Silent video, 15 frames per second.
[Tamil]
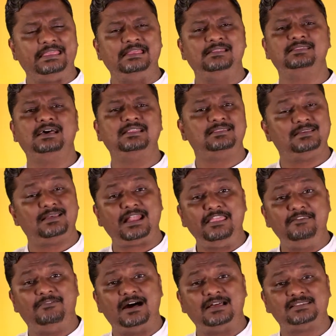இந்த
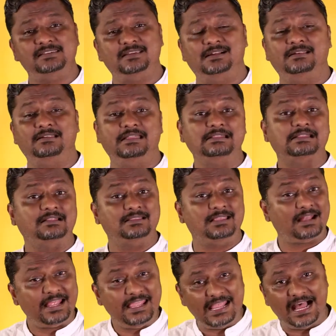திரைவாசிகள் இந்த
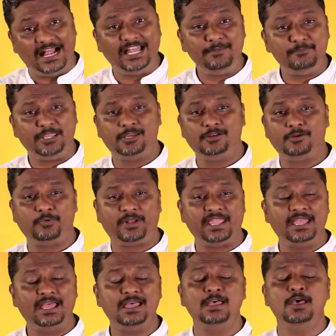திரை அடிமைகளுடைய